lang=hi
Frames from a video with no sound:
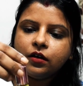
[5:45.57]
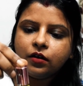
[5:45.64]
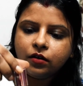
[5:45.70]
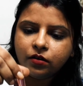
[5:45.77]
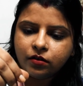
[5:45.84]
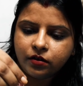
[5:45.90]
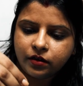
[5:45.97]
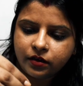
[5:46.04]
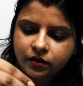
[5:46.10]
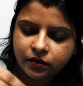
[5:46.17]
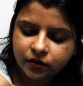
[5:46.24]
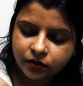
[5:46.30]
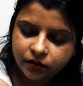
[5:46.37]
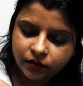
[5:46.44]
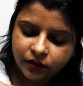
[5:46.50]

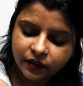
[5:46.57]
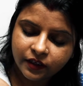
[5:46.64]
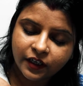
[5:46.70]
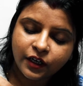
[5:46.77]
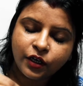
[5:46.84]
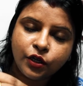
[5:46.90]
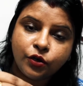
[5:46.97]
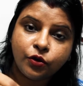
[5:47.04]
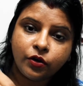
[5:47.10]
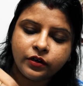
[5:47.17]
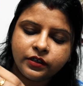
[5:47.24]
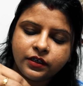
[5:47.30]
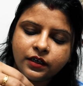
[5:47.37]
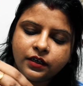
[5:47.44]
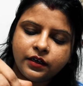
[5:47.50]
और ये
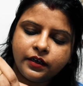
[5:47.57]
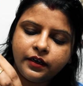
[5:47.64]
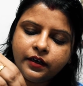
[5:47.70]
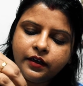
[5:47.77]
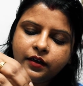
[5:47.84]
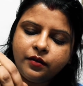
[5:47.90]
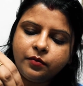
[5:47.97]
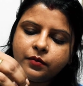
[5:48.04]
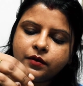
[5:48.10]
नियॉन कलर है